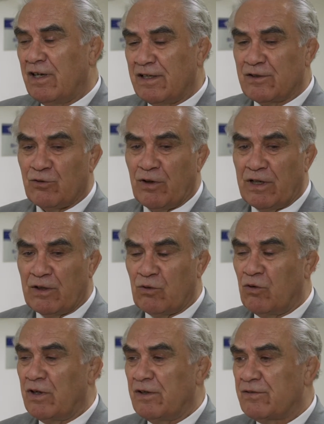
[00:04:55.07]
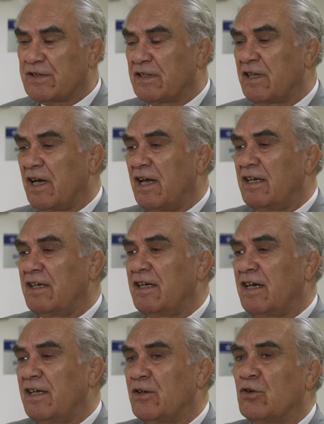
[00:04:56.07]
из Уренгоя в
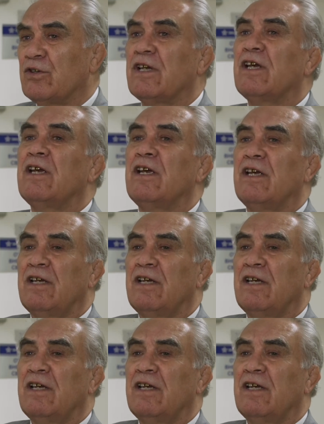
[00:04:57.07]
центральные районы